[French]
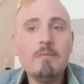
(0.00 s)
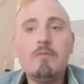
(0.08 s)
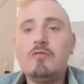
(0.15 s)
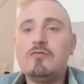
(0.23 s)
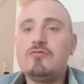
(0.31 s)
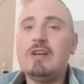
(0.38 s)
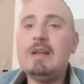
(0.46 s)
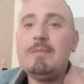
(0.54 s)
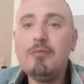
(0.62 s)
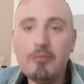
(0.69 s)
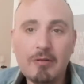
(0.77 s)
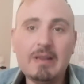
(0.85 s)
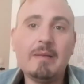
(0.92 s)
Bon, je suis allé
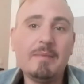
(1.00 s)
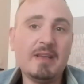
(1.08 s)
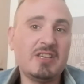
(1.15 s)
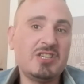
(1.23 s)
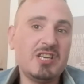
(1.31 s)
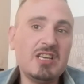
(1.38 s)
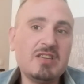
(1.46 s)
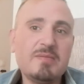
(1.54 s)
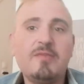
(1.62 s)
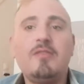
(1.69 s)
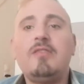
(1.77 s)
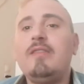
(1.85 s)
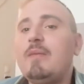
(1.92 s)
plus loin dans mes recherches
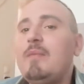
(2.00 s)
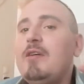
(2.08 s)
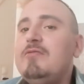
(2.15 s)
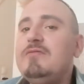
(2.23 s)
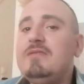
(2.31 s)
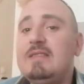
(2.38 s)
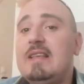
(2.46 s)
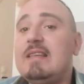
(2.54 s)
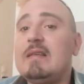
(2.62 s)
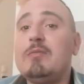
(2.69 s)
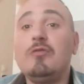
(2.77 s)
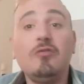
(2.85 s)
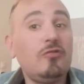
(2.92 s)
parce que c'est vraiment une
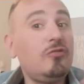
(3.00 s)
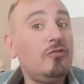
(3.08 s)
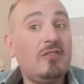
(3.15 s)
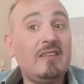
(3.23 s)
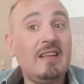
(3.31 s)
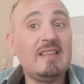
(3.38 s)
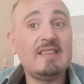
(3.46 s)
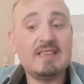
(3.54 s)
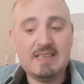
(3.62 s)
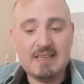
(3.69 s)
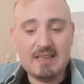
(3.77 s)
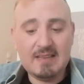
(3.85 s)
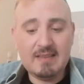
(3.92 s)
description succincte
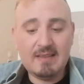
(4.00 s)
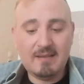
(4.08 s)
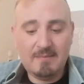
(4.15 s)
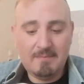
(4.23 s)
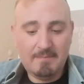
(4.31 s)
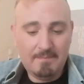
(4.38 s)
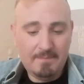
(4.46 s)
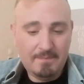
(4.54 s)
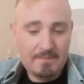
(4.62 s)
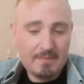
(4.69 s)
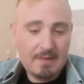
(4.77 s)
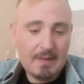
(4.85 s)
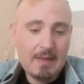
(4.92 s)
qu'il y a dedans.
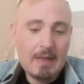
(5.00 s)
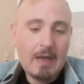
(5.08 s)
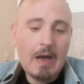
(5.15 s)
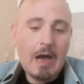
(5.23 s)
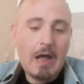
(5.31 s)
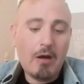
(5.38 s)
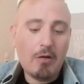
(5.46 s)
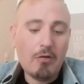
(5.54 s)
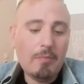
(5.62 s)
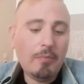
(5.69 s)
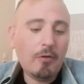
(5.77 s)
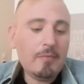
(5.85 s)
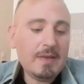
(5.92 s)
Alors
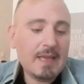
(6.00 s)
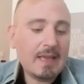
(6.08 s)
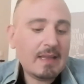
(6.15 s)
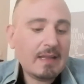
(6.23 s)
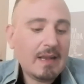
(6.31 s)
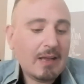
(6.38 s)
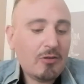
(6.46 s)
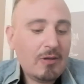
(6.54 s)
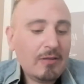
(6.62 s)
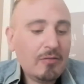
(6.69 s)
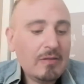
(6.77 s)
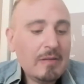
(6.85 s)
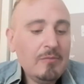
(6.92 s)
le premier qui est dans la
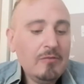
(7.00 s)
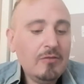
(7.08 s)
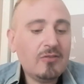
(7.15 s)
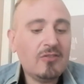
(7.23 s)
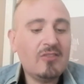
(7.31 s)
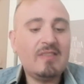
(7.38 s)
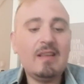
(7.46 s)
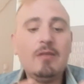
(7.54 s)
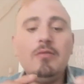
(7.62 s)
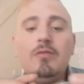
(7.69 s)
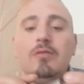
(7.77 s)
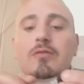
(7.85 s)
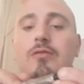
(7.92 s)
collection des muscles, c'est
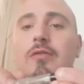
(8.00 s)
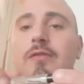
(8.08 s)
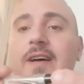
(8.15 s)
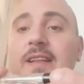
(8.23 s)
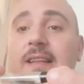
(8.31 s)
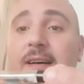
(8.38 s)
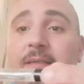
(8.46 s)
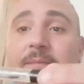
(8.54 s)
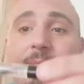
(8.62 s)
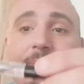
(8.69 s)
le Dovana.